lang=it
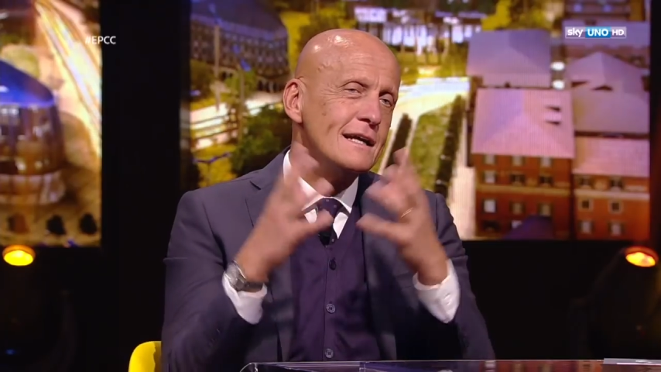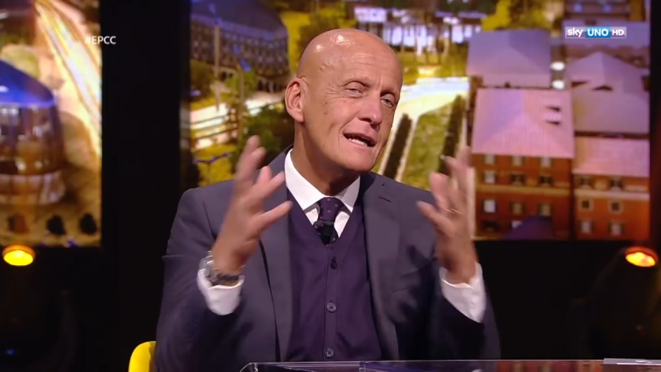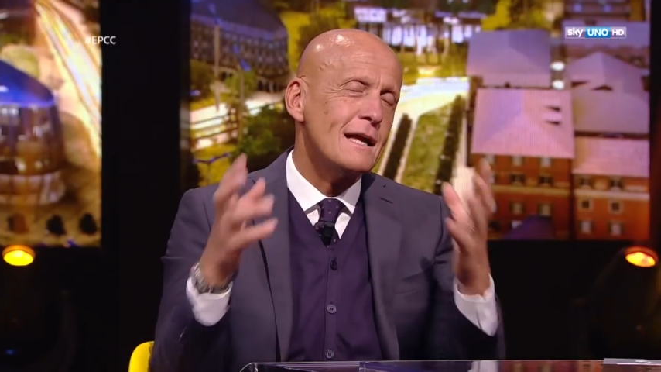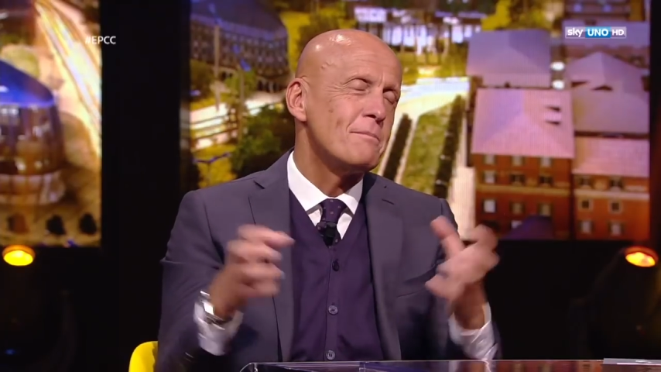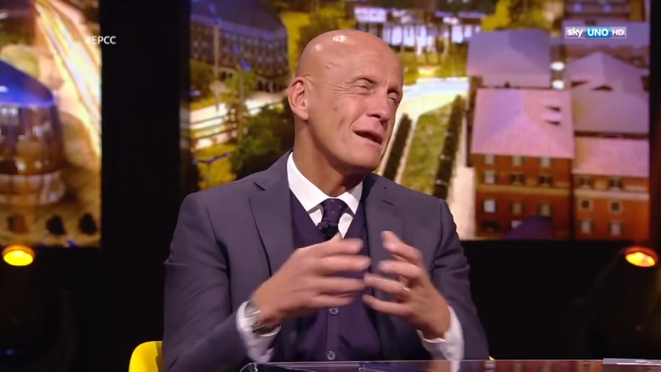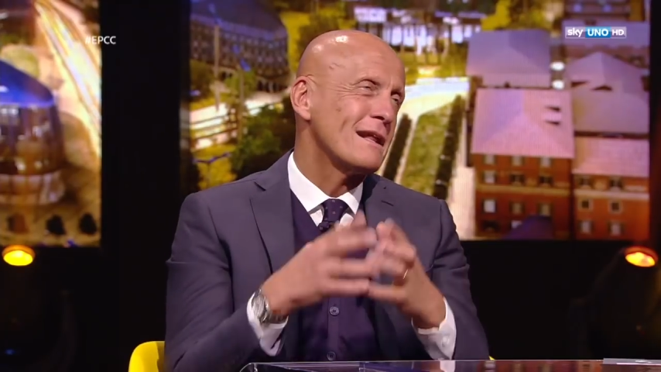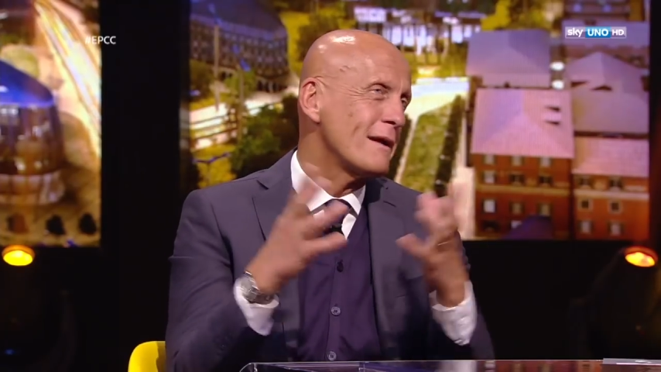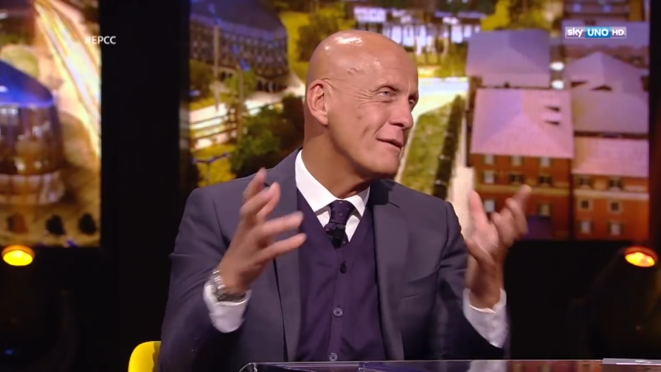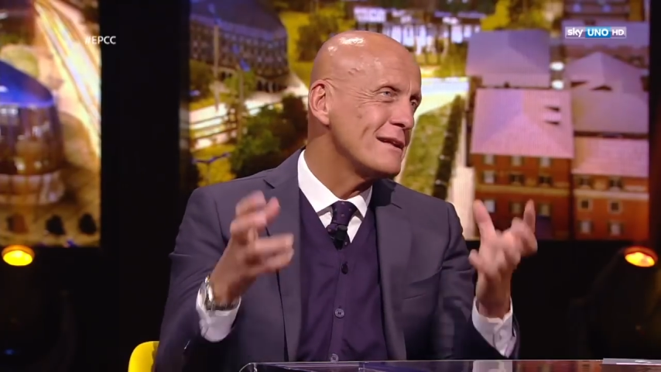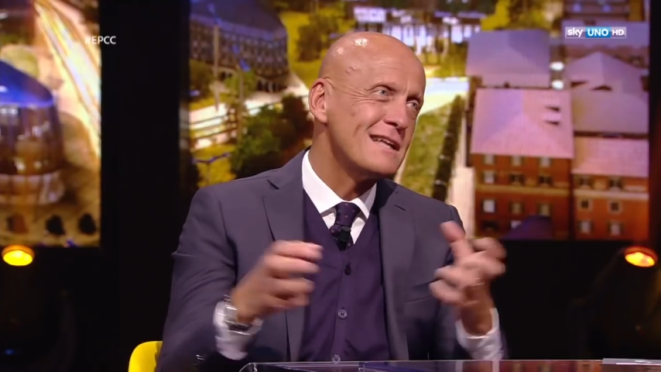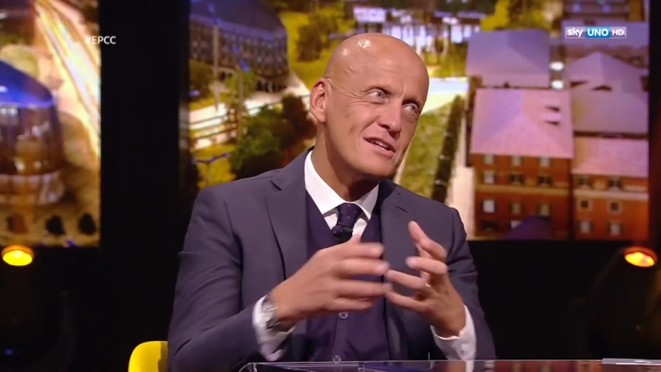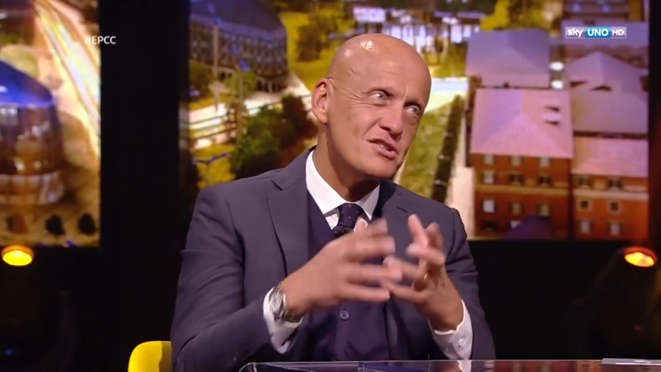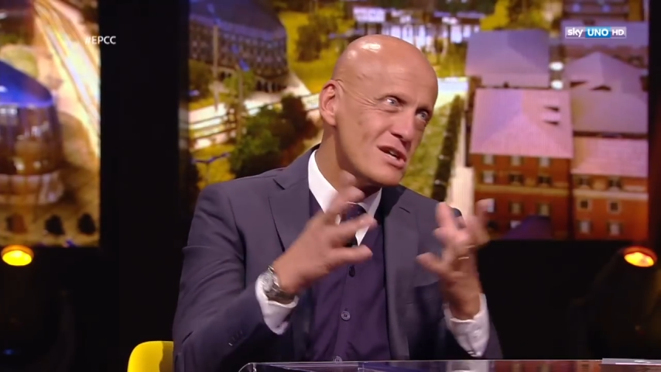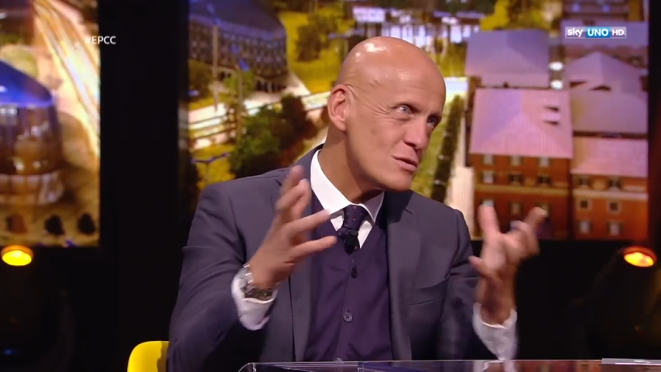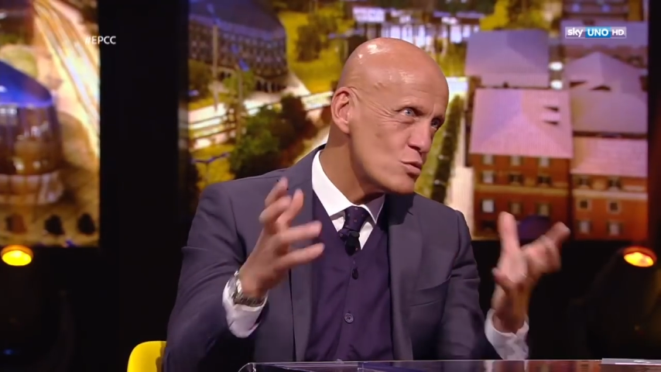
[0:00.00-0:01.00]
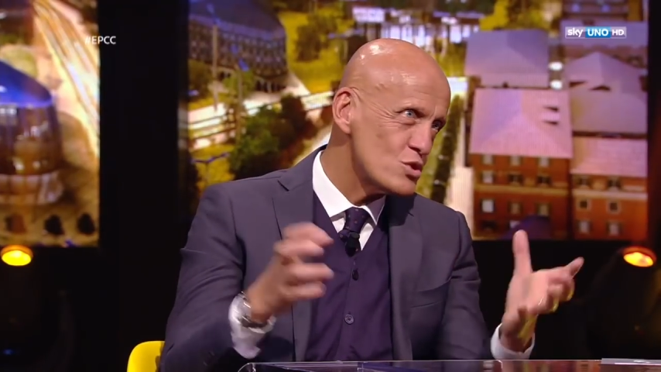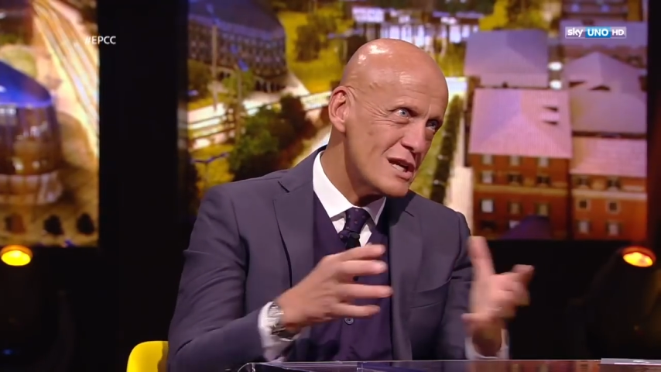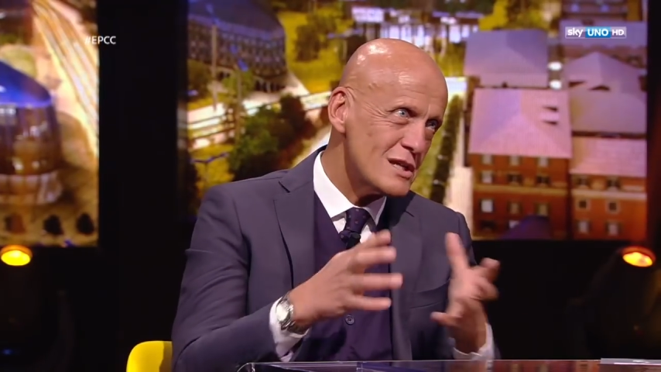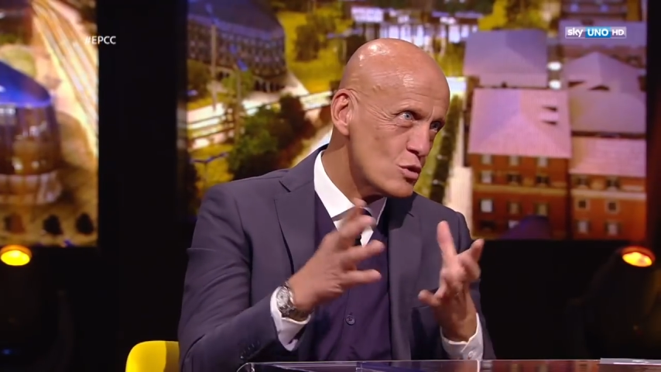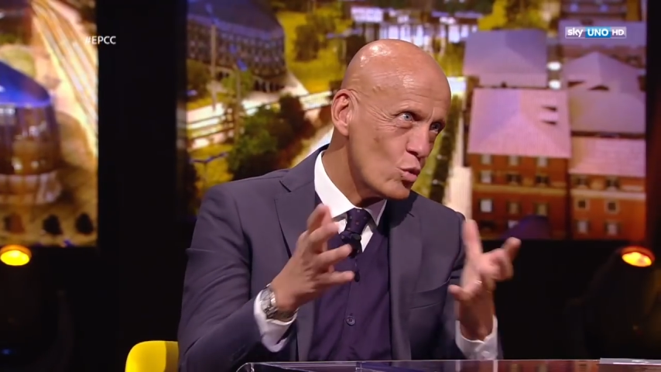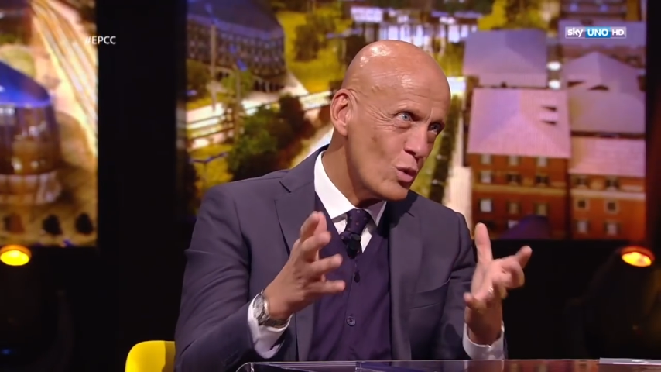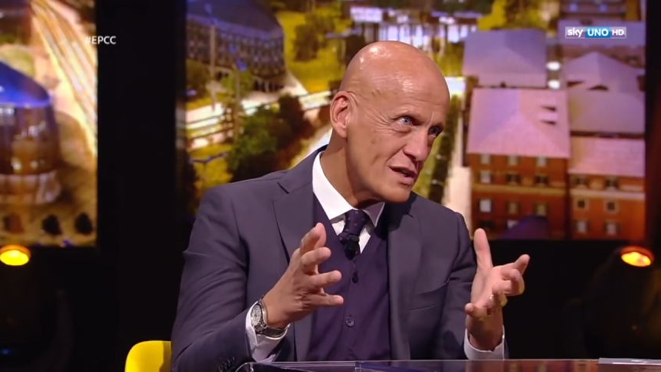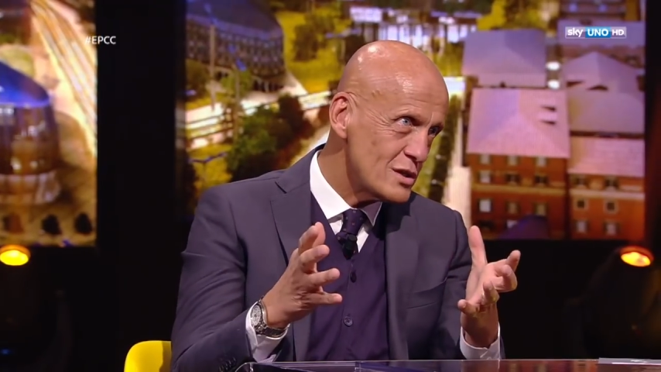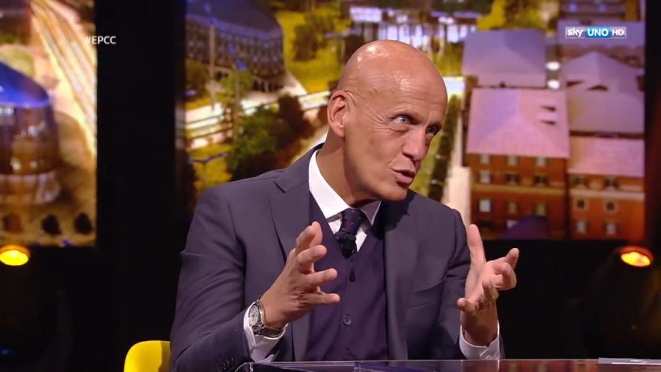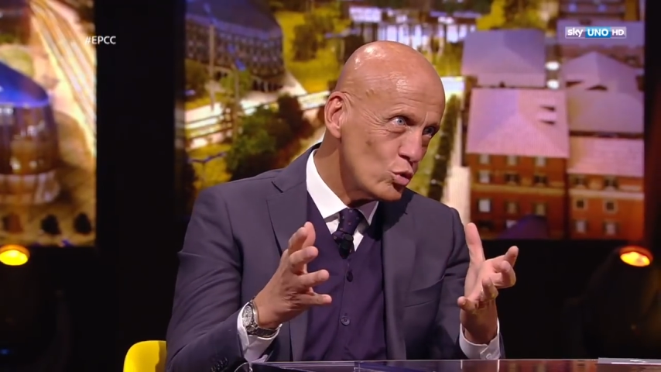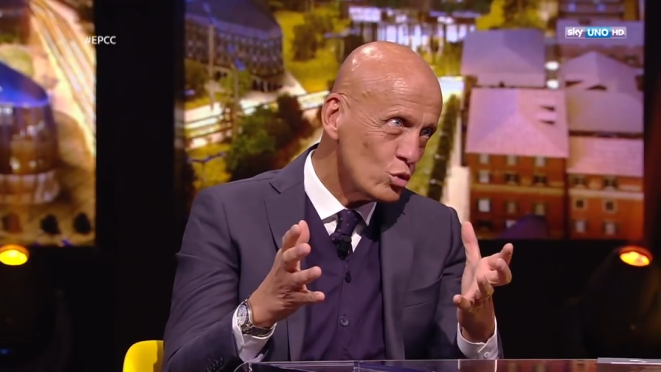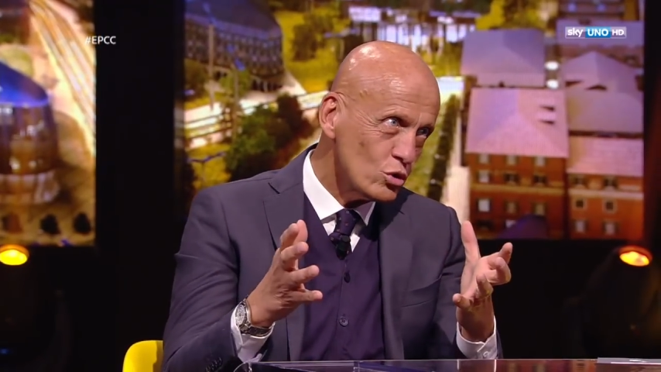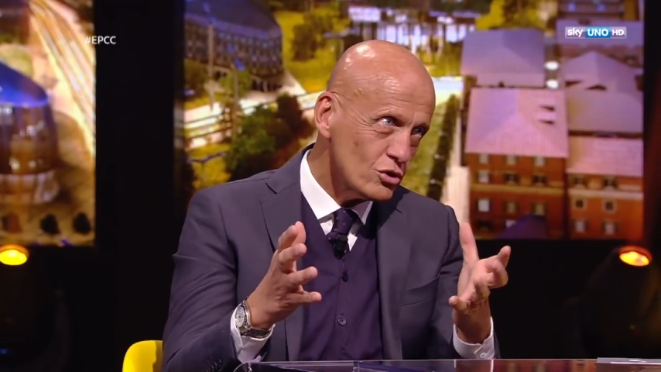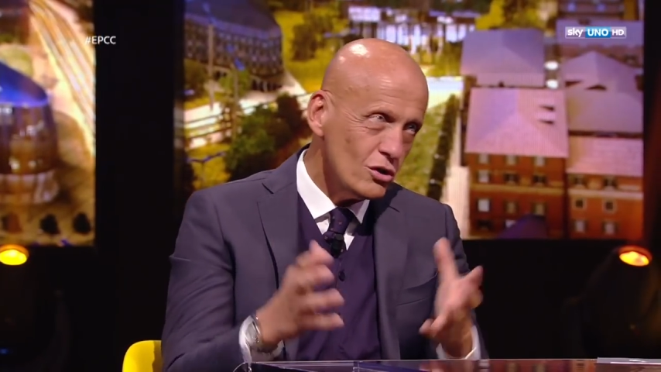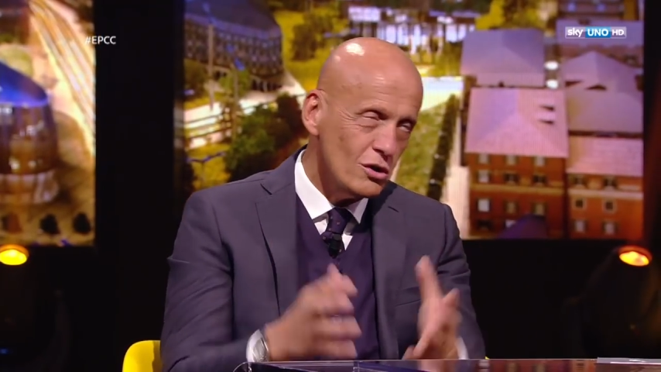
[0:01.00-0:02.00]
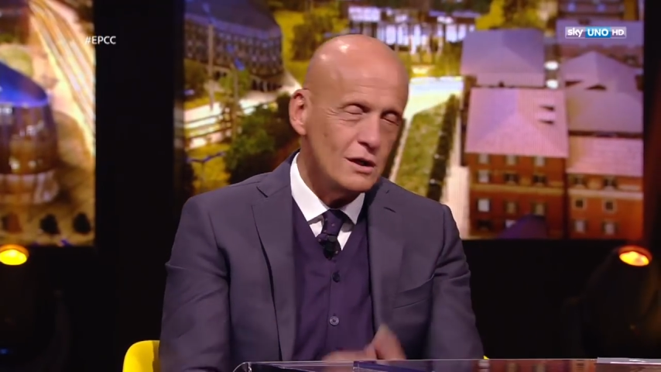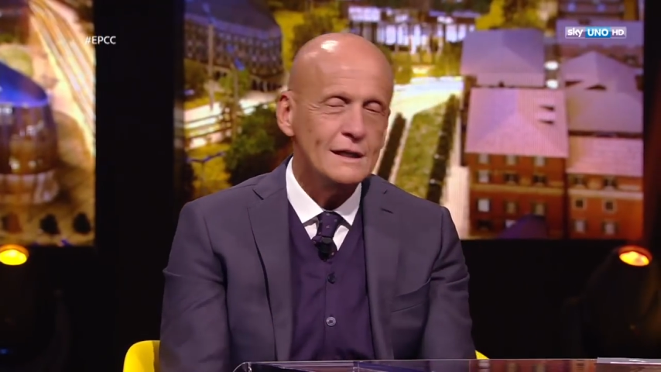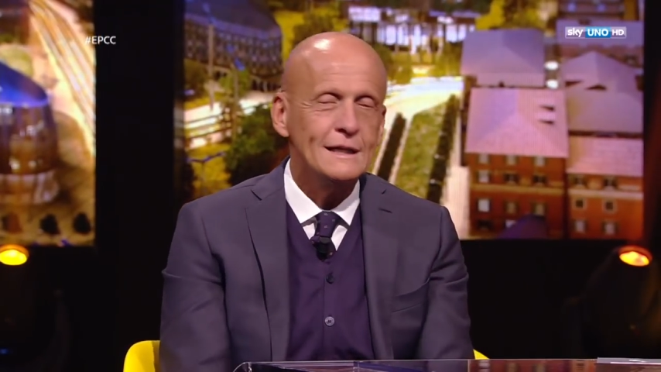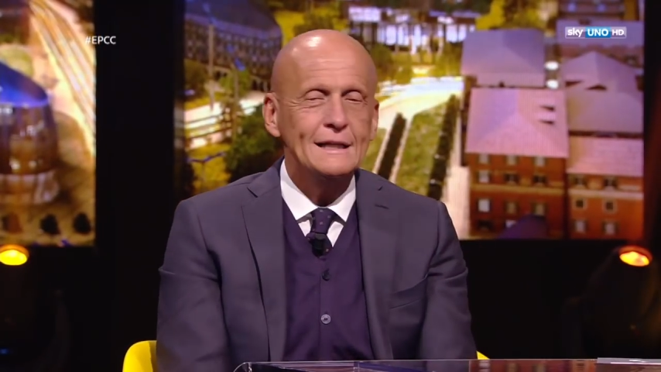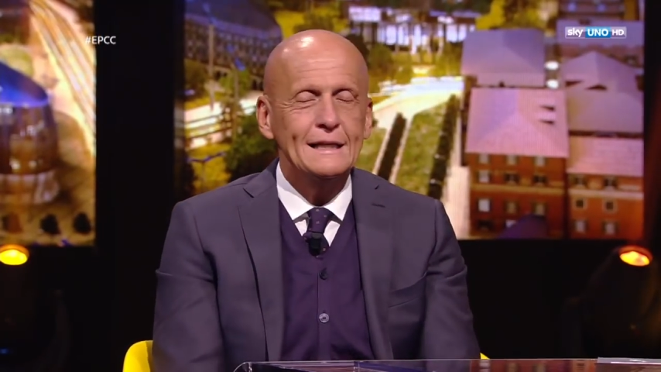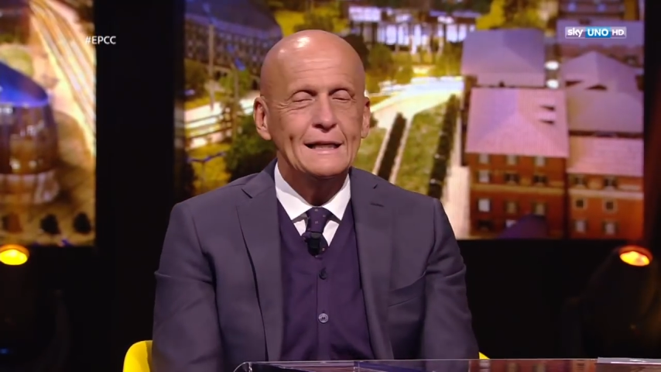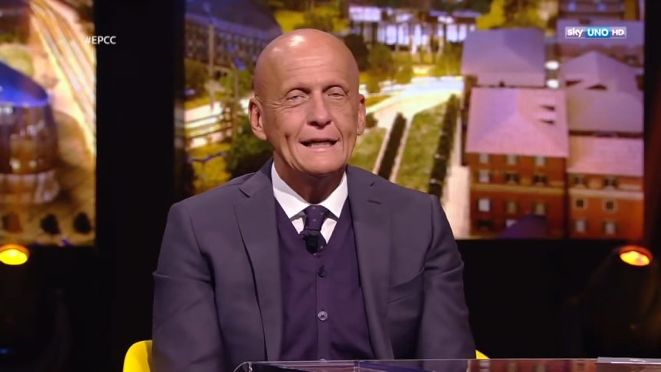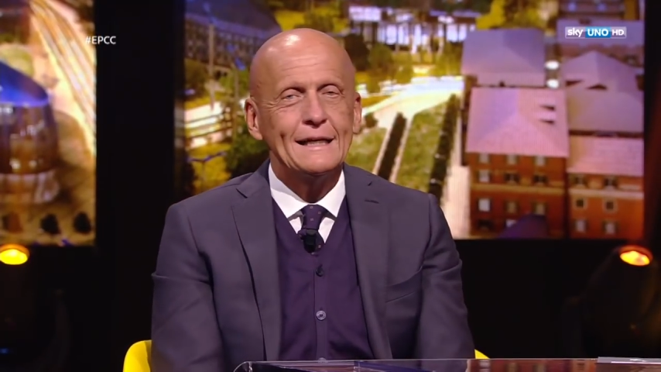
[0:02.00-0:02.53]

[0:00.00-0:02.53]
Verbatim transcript: che praticamente era già successo quasi tutto sì.